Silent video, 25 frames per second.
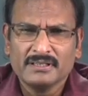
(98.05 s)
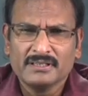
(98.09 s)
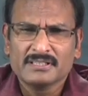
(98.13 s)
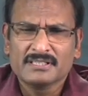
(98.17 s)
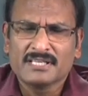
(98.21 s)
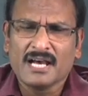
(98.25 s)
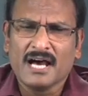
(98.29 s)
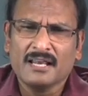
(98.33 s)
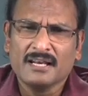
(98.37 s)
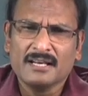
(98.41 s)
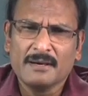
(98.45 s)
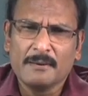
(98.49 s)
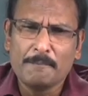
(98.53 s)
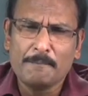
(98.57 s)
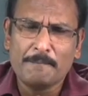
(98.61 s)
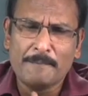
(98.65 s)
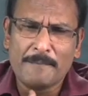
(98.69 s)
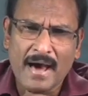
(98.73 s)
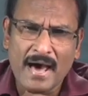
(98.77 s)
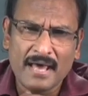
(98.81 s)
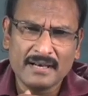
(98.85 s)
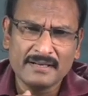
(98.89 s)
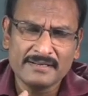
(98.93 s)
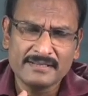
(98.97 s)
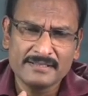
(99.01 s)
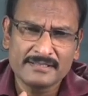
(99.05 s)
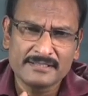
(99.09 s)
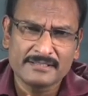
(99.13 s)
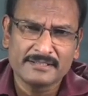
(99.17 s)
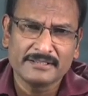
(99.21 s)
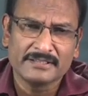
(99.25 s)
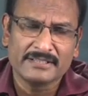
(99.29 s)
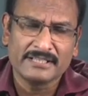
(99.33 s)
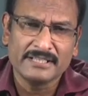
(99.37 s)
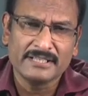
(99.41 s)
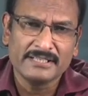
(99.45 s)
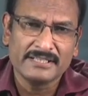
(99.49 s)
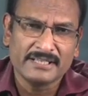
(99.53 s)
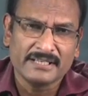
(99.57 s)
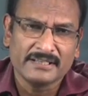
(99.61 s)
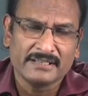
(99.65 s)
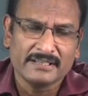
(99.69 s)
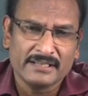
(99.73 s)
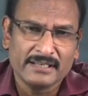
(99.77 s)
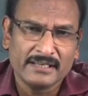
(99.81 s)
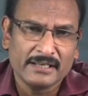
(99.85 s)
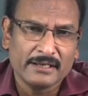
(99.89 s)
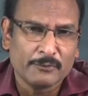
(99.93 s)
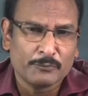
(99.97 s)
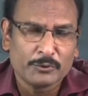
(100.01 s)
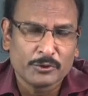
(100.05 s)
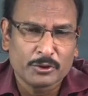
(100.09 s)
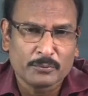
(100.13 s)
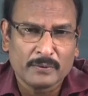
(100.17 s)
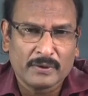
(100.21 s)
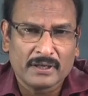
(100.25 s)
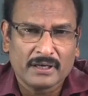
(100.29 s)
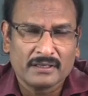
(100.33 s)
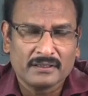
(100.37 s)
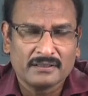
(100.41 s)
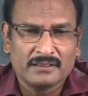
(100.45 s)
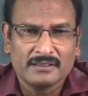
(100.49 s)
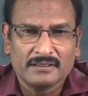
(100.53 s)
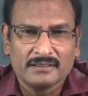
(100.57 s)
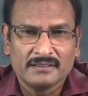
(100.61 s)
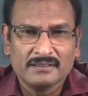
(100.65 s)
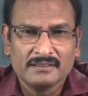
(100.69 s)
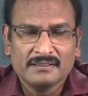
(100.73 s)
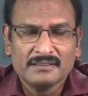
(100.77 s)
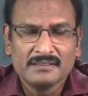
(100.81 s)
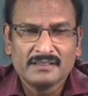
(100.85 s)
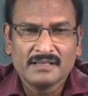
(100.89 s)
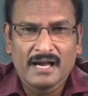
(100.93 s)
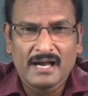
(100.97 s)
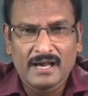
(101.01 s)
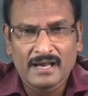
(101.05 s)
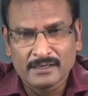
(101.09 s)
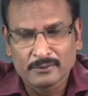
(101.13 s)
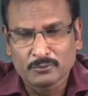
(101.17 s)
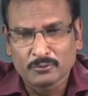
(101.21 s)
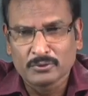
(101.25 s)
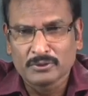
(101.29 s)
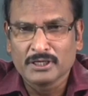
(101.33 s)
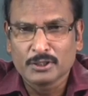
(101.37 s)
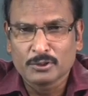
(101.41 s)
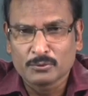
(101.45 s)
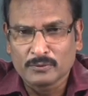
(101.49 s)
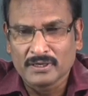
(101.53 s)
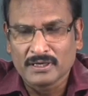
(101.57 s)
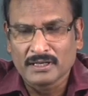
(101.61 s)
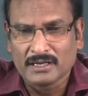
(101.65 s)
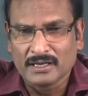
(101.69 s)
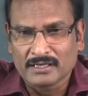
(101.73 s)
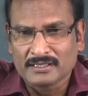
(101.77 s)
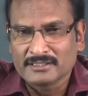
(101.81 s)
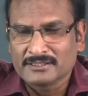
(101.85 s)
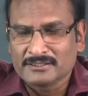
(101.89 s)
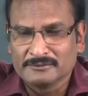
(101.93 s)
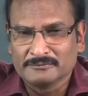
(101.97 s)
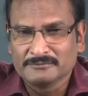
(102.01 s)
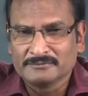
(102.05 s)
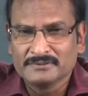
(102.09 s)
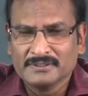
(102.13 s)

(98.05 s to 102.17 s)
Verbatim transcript: చాలా బ్యాలెన్స్డ్ టీచింగ్ ఇవ్వటం అనేది ఆయనకున్నటువంటి లక్షణం